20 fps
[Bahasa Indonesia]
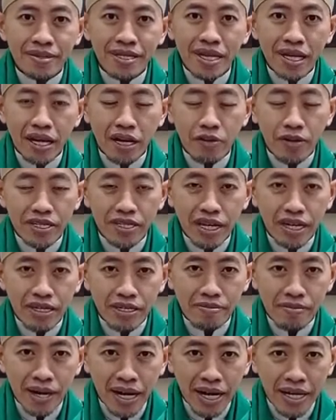Ikhwatal
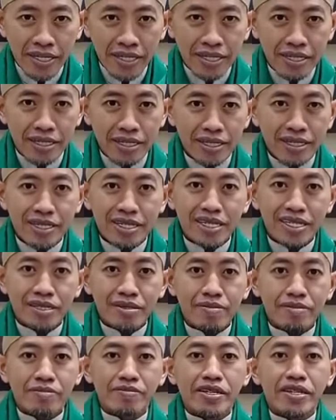iman,
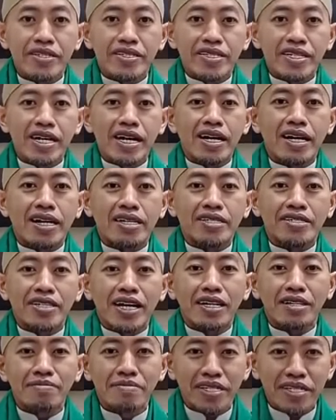pemirsa
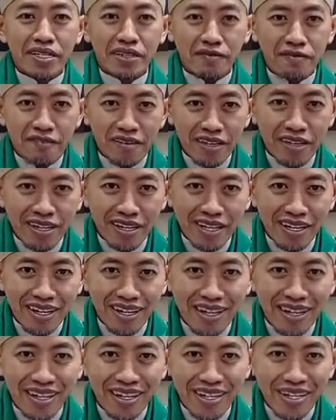Salmi TV
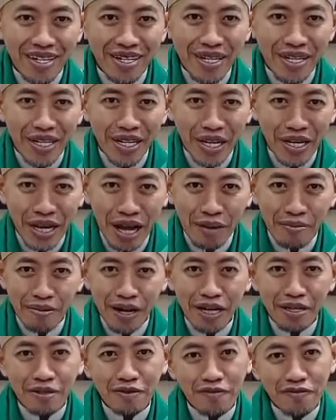dan Abang
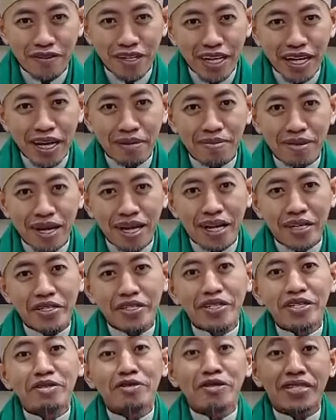Kufila Bang Haji
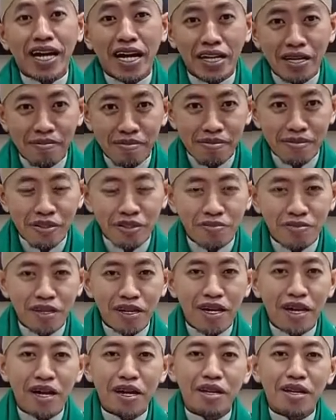Nuh Salim, semoga
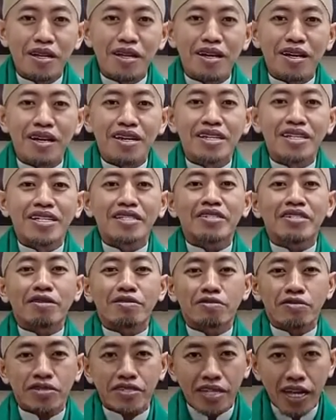Allah
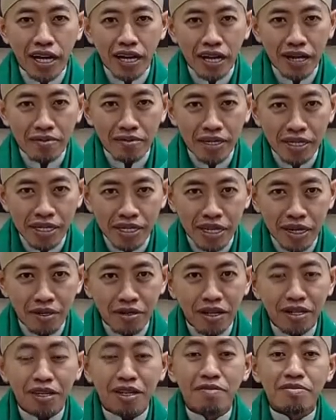terus jaga beliau,
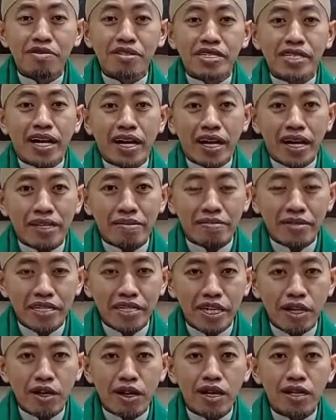Allah muliakan
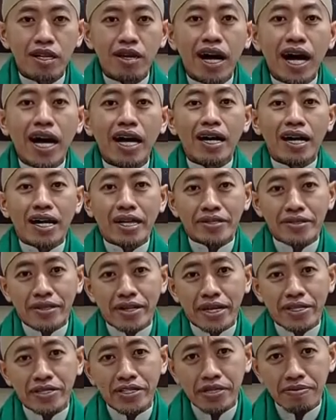beliau, Allah angkat
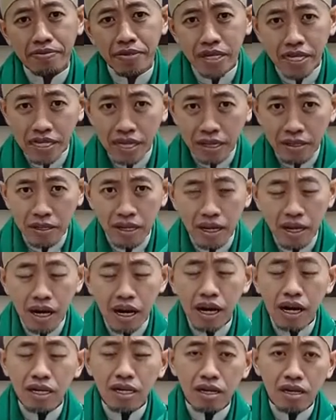derajat beliau,
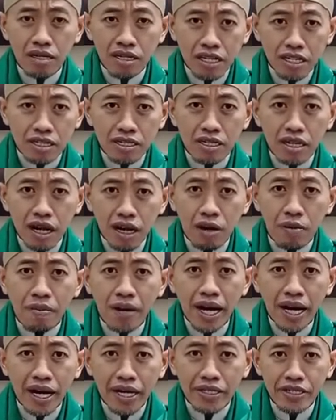Allah
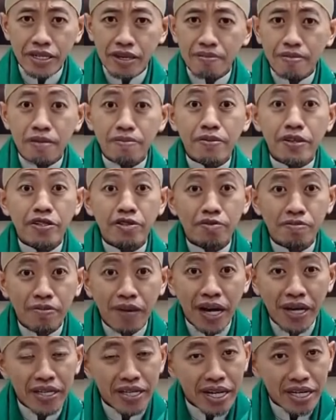istiqomahkan sampai
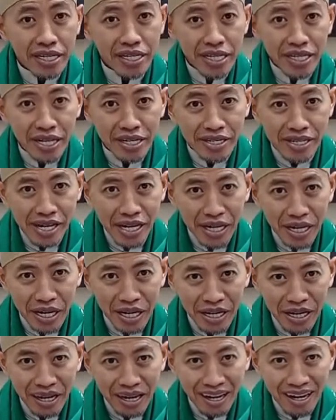perjumpaan yang indah dengan
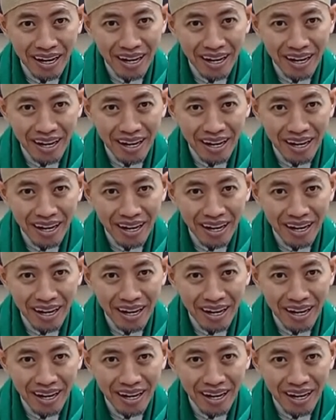Allah.